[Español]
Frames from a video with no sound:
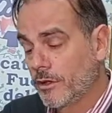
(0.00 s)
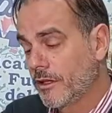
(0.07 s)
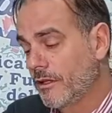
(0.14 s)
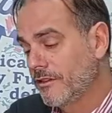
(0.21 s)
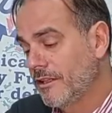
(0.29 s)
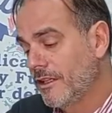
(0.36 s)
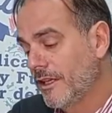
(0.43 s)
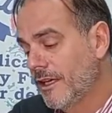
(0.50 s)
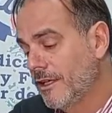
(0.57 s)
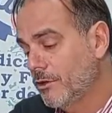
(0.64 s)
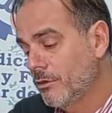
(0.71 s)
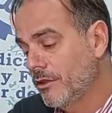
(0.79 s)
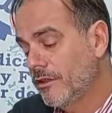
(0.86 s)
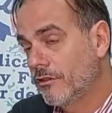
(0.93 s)
porque el
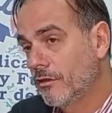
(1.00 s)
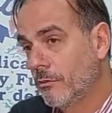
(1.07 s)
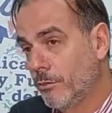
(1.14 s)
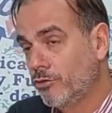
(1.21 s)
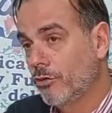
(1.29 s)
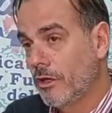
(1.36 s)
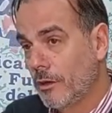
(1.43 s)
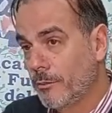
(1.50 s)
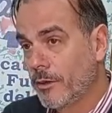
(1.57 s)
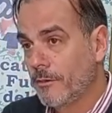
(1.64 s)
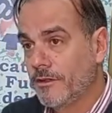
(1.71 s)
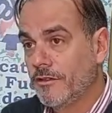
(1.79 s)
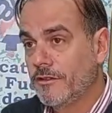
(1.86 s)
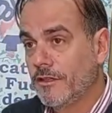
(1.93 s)
sindicato este se opuso a la
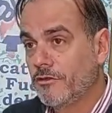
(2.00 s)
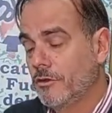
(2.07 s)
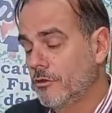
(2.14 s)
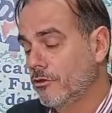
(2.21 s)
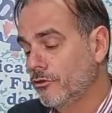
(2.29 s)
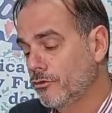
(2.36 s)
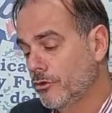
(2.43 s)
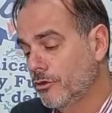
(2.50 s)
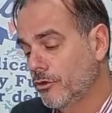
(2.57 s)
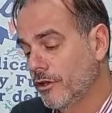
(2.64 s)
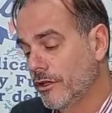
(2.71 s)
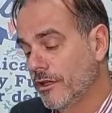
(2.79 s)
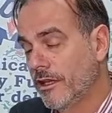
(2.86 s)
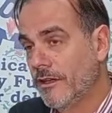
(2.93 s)
privatización,
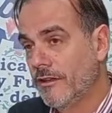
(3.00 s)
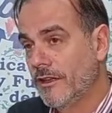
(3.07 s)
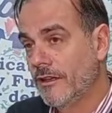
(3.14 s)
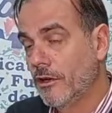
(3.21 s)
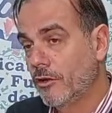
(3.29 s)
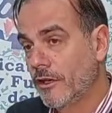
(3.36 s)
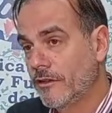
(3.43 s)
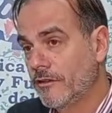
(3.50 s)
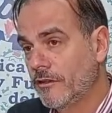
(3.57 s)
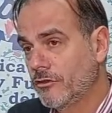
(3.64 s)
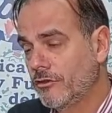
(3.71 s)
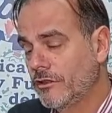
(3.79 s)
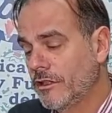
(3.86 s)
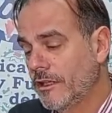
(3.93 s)
nosotros desde, la
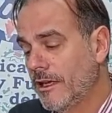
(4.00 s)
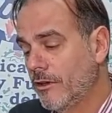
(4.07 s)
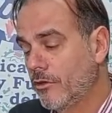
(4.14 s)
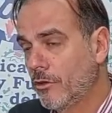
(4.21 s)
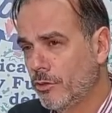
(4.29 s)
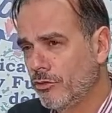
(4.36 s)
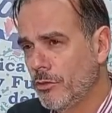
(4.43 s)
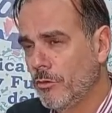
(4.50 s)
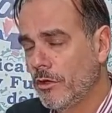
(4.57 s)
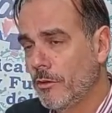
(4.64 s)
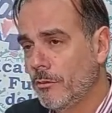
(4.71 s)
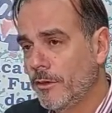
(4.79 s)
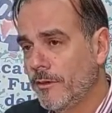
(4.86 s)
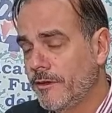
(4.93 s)
organización sindical nos opusimos a
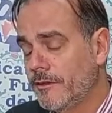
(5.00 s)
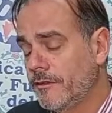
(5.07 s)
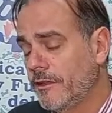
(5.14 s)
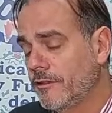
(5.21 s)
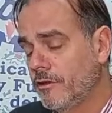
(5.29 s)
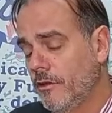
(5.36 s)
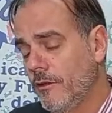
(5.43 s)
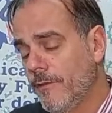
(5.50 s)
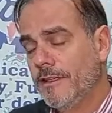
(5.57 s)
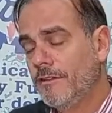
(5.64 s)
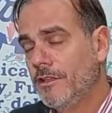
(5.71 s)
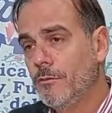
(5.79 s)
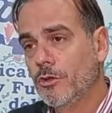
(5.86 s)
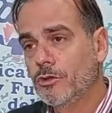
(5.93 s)
la privatización,
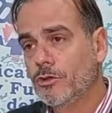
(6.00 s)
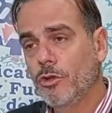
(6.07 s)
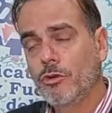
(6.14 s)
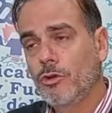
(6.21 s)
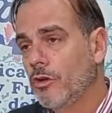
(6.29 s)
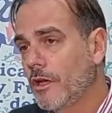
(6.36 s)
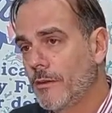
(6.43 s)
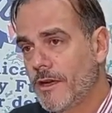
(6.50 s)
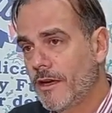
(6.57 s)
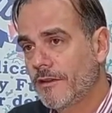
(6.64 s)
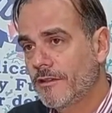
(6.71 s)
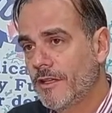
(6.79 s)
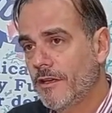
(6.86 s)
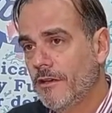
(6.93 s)
hicimos todo lo que había
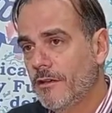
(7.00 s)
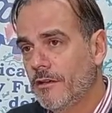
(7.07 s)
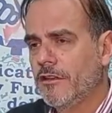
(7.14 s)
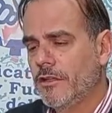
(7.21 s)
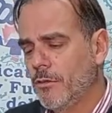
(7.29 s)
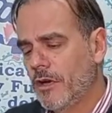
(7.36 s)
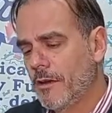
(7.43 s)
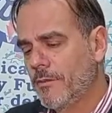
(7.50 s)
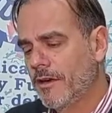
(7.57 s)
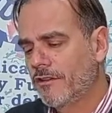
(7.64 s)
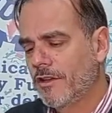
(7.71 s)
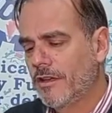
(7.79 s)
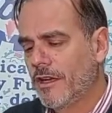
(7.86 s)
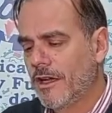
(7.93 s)
que hacer, hicimos la
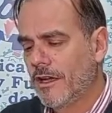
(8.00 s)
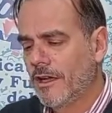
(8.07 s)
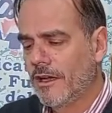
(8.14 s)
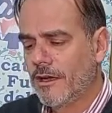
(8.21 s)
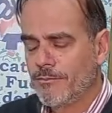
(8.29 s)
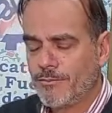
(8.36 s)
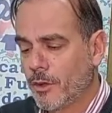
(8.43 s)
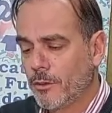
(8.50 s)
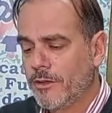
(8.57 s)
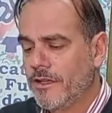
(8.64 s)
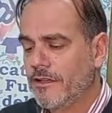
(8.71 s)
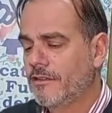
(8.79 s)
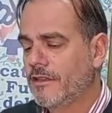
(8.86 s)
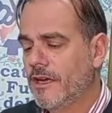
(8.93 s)
marcha de la
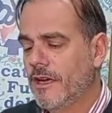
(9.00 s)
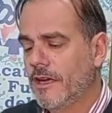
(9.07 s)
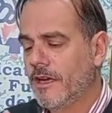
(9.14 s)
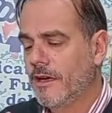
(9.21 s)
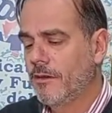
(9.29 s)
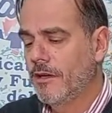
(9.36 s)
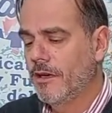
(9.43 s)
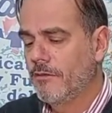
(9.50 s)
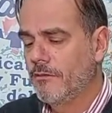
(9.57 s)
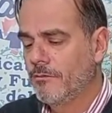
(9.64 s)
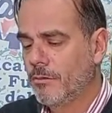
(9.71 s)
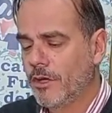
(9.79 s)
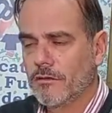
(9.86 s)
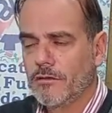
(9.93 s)
provincia,
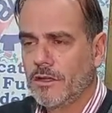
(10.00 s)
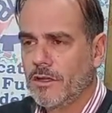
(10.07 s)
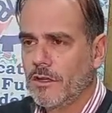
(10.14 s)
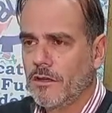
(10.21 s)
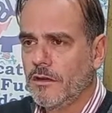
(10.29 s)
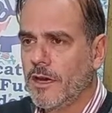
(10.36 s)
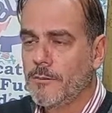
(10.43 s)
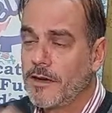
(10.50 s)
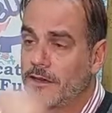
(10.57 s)
bueno, la